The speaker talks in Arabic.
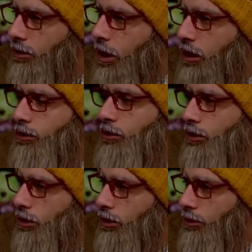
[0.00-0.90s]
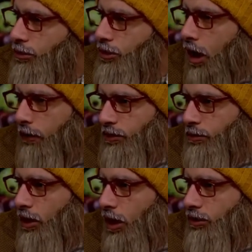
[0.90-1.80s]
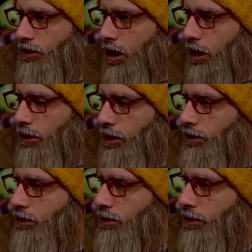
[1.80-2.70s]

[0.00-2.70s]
برضو بتحافظ من تقلصات العضلات